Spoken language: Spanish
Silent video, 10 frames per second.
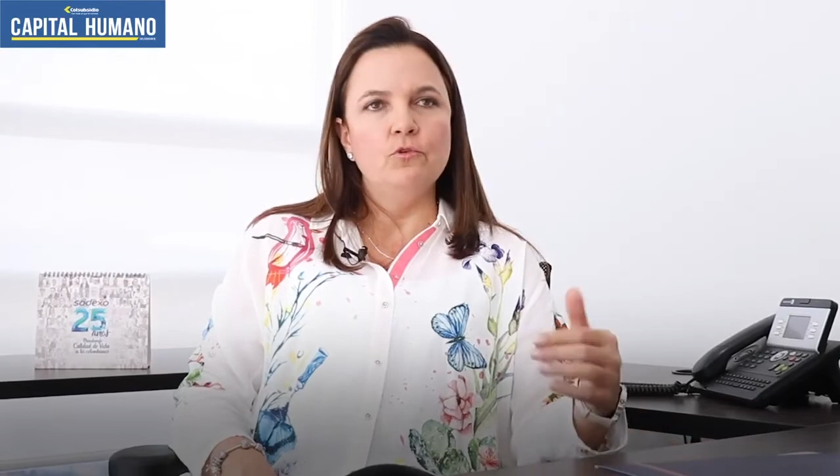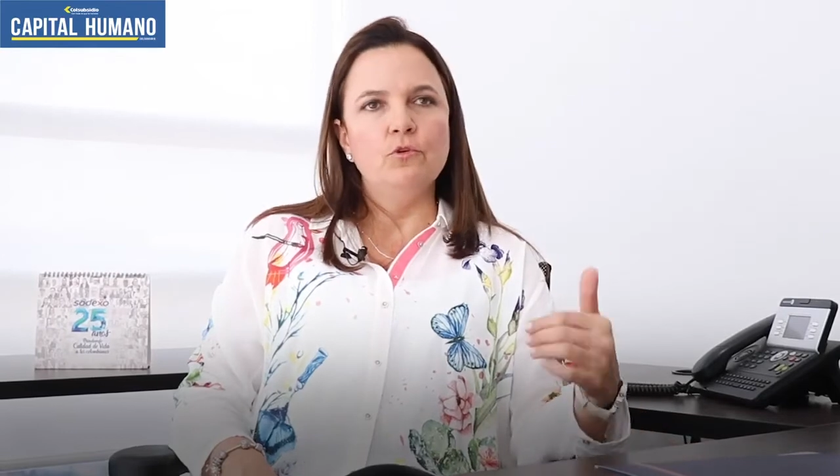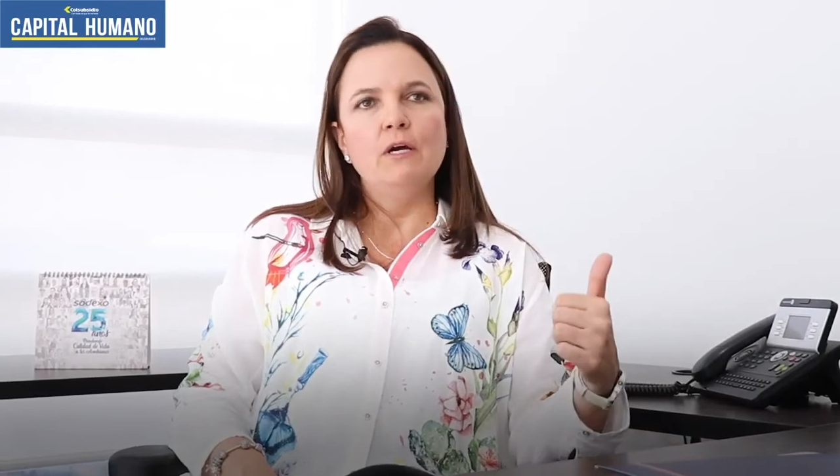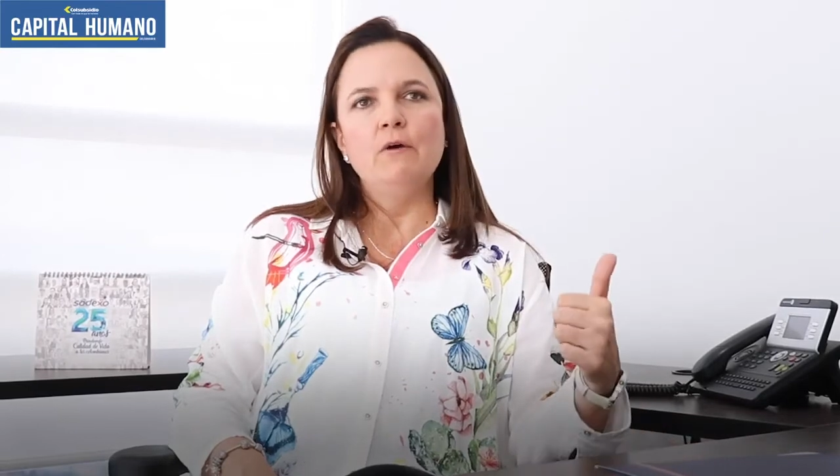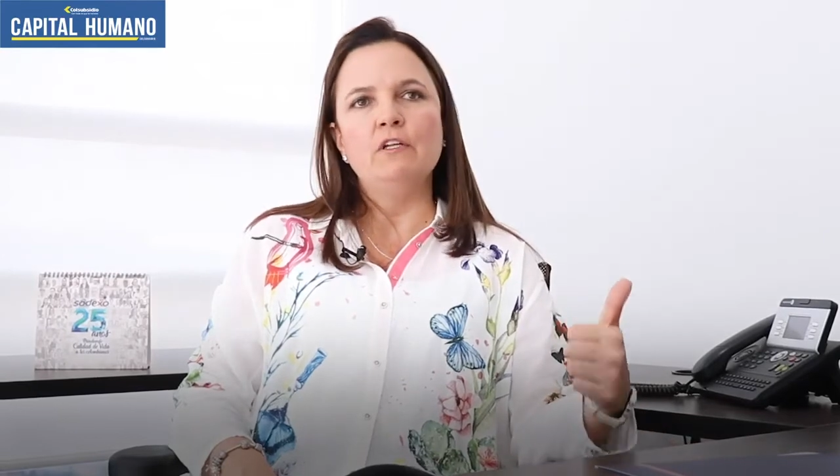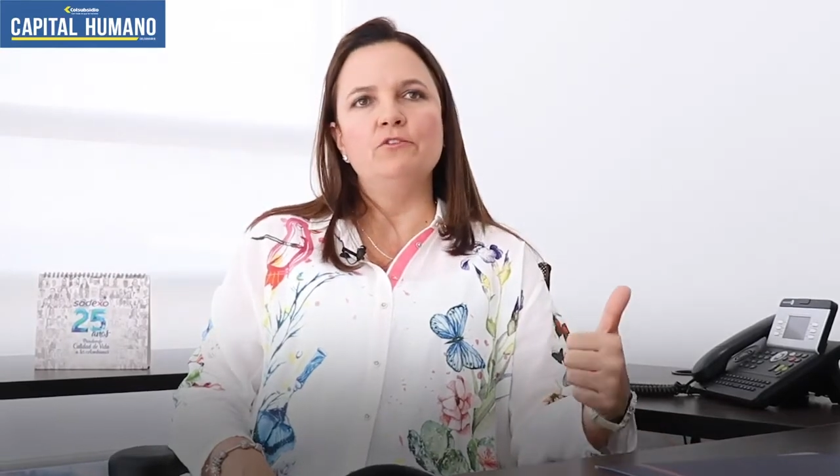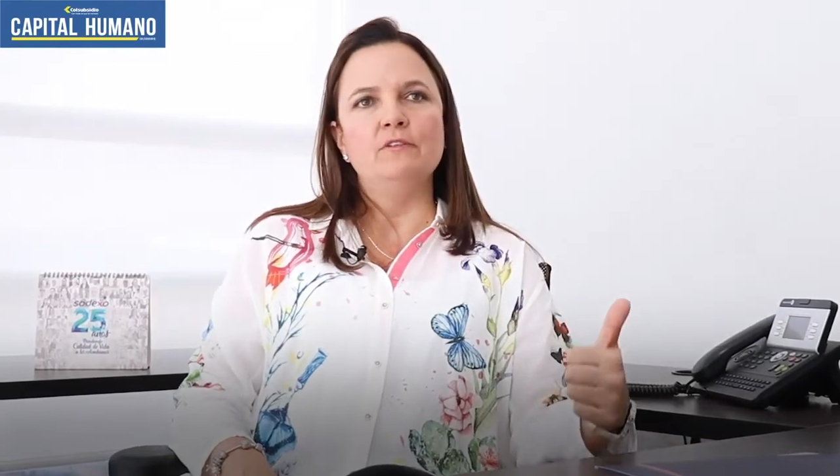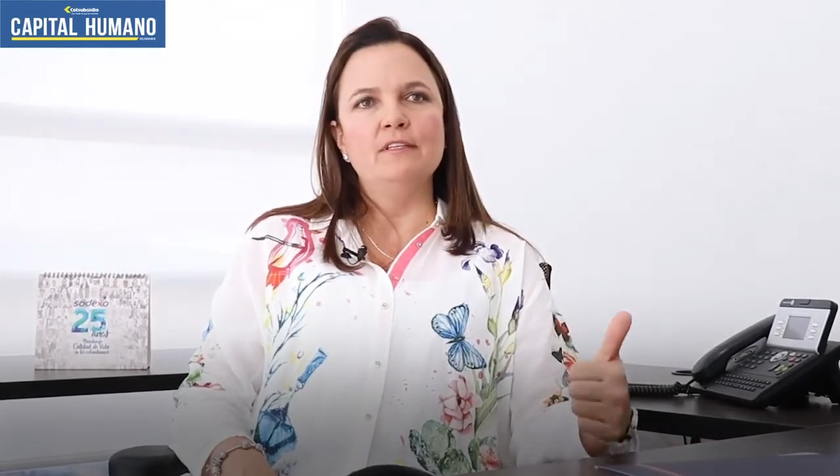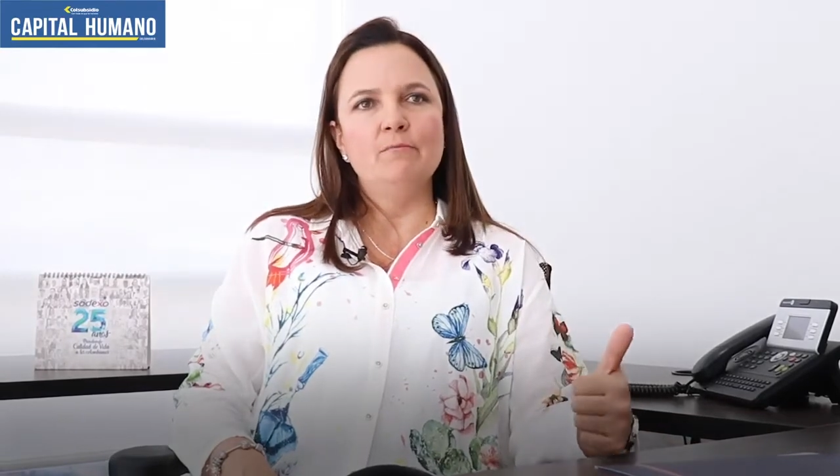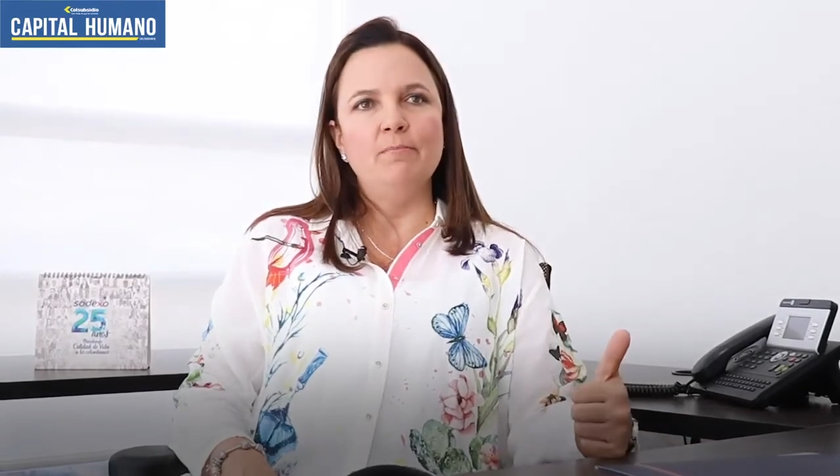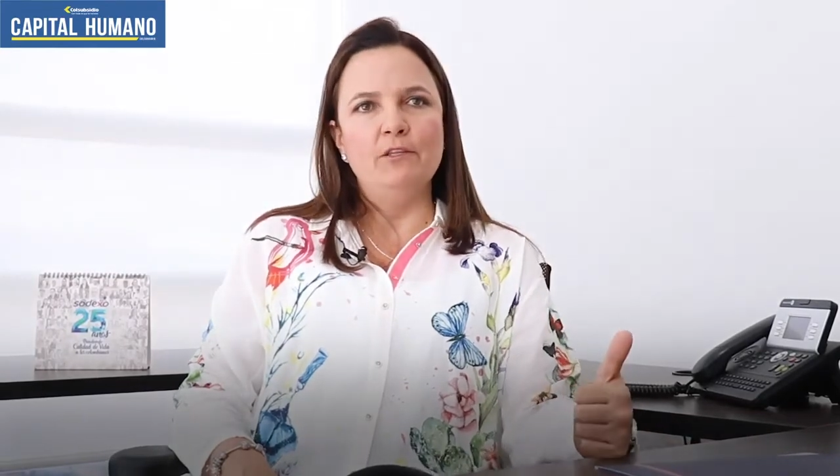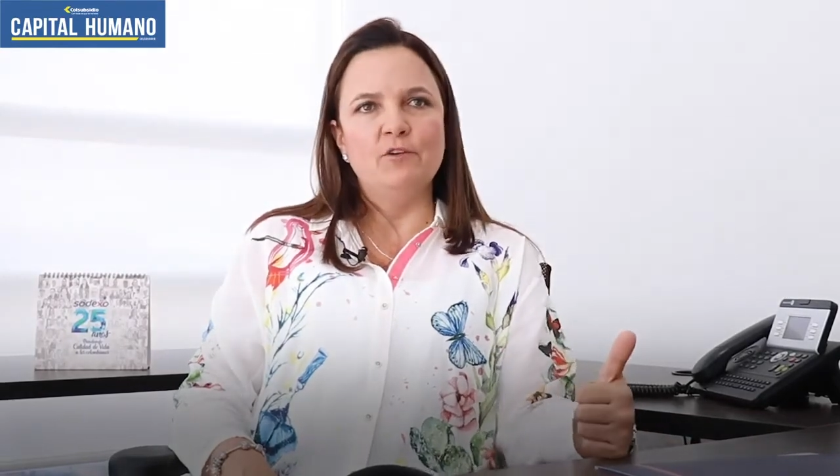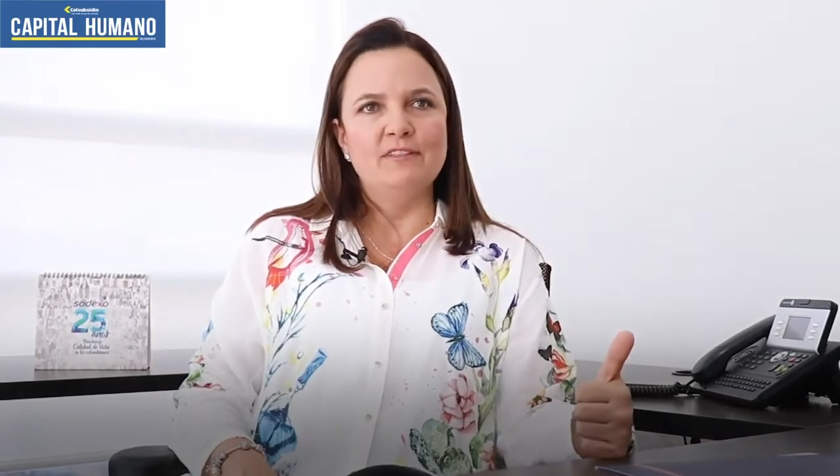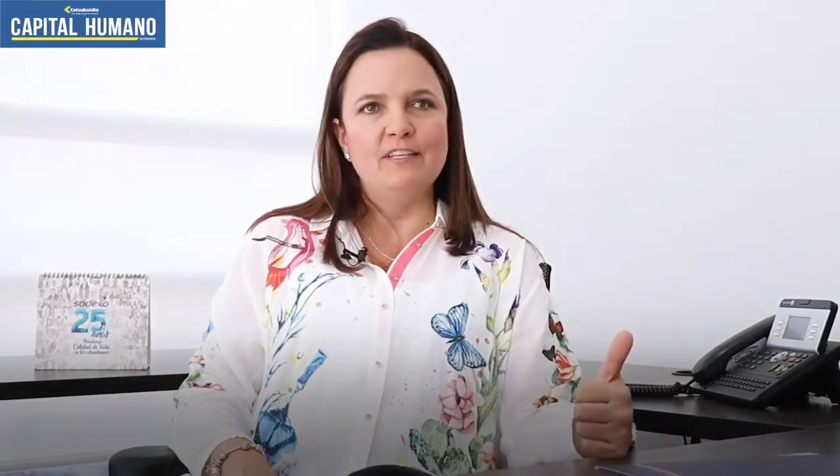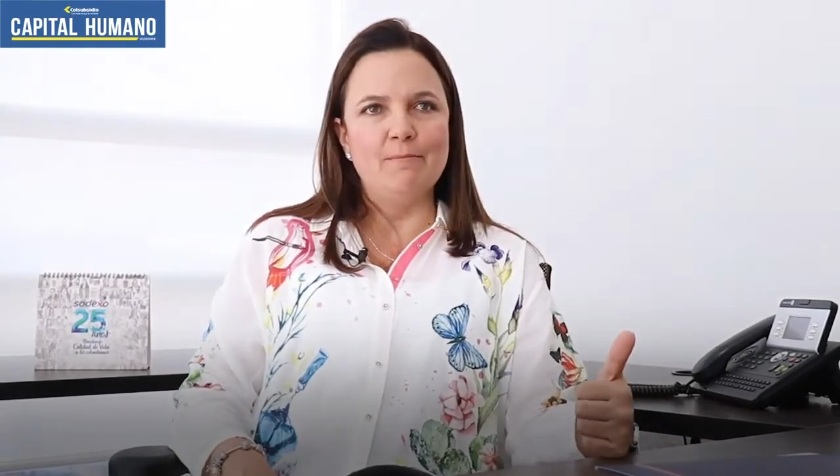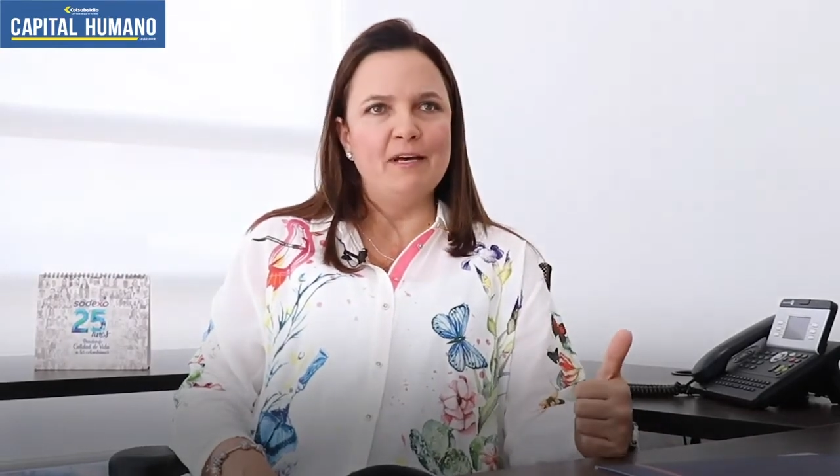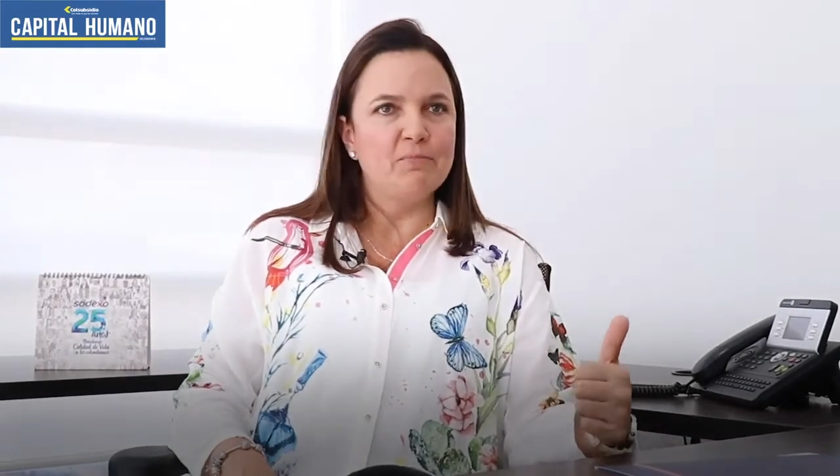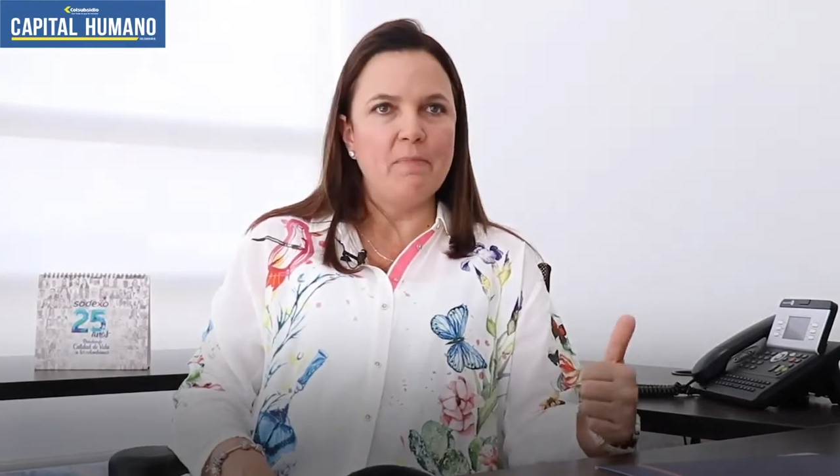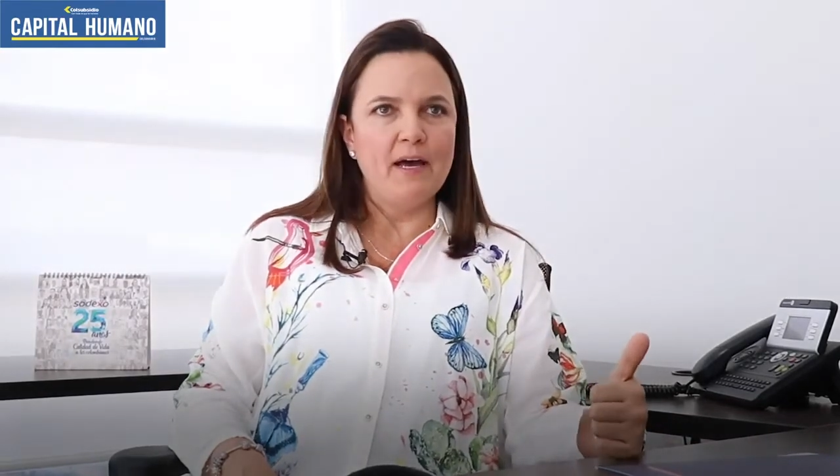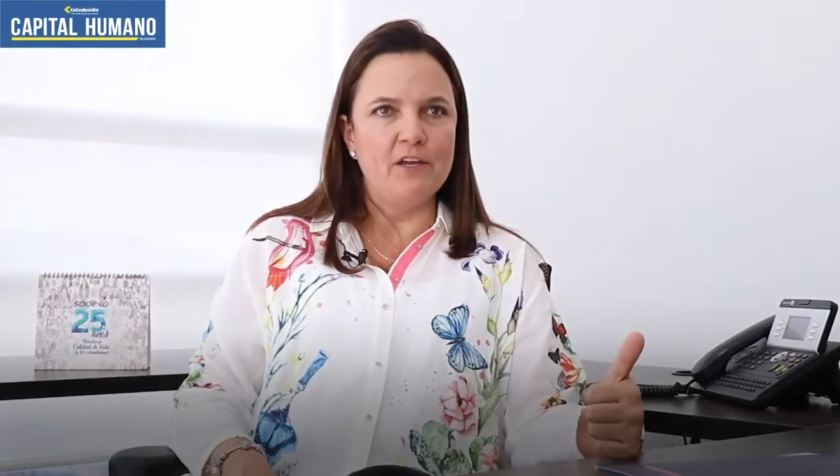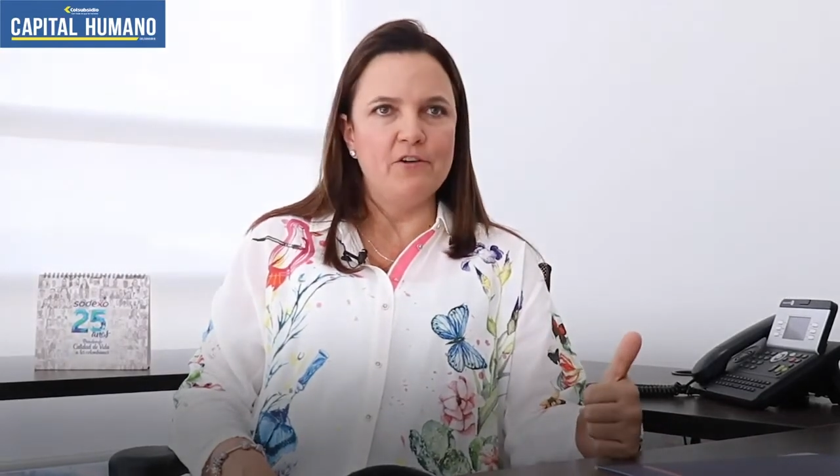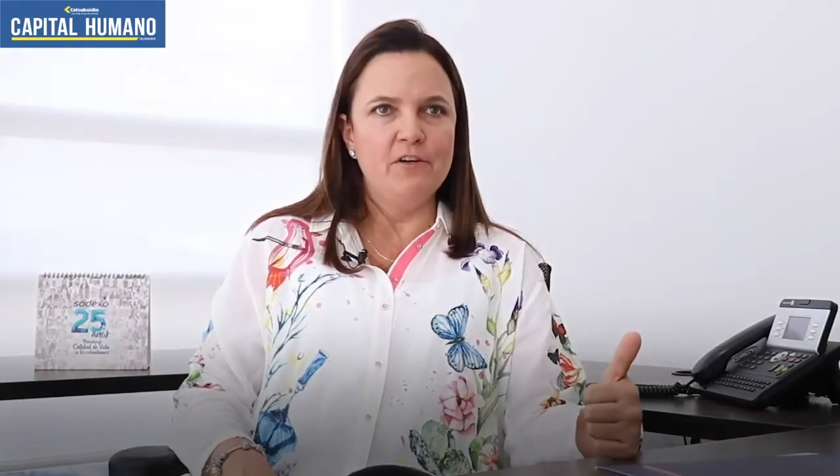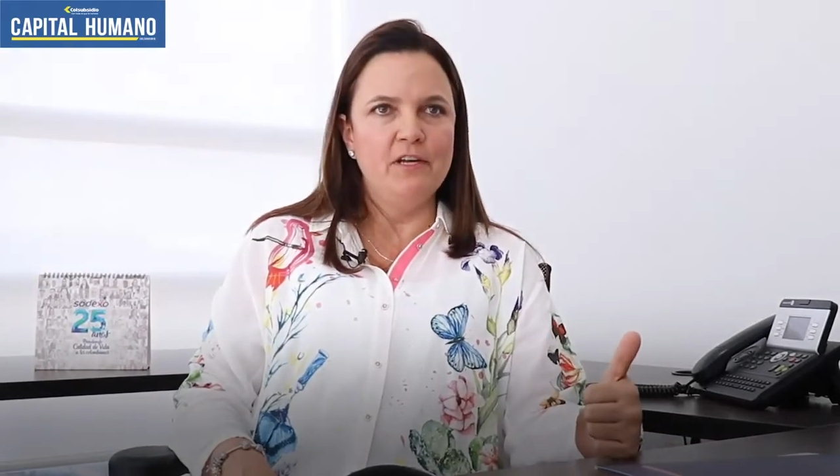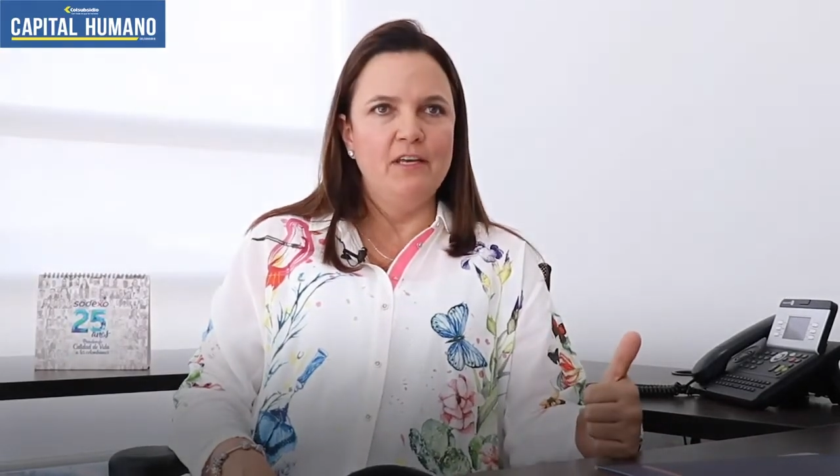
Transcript: Uno, la evaluación de desempeño que se llama Aspire,